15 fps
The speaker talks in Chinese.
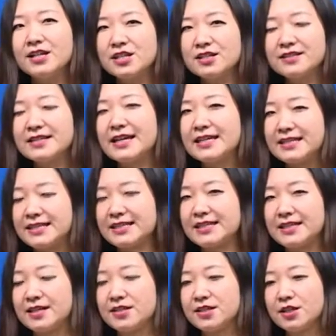正在洗
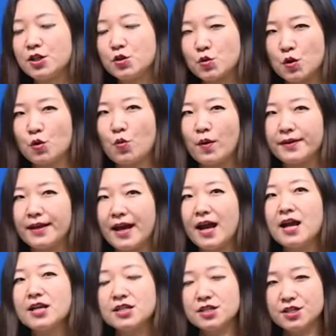的这个水果呢
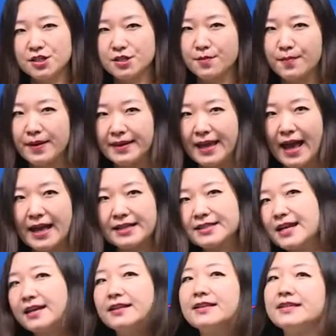是什么呀？
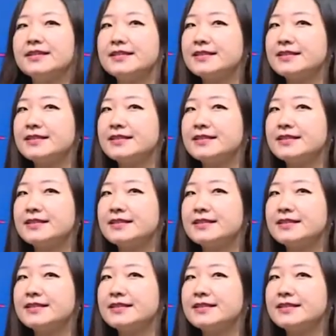这样的意